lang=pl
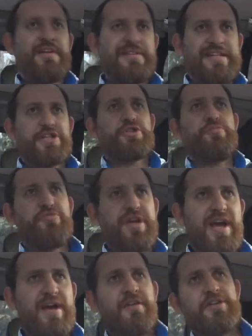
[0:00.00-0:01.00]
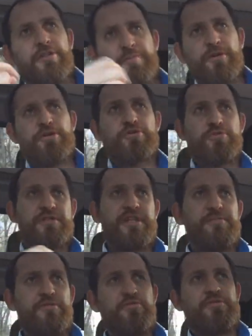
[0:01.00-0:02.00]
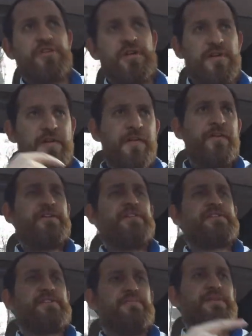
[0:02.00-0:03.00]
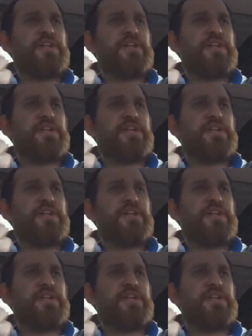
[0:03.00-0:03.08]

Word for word: zatrzymuje i dopiero od 6 minuty jestem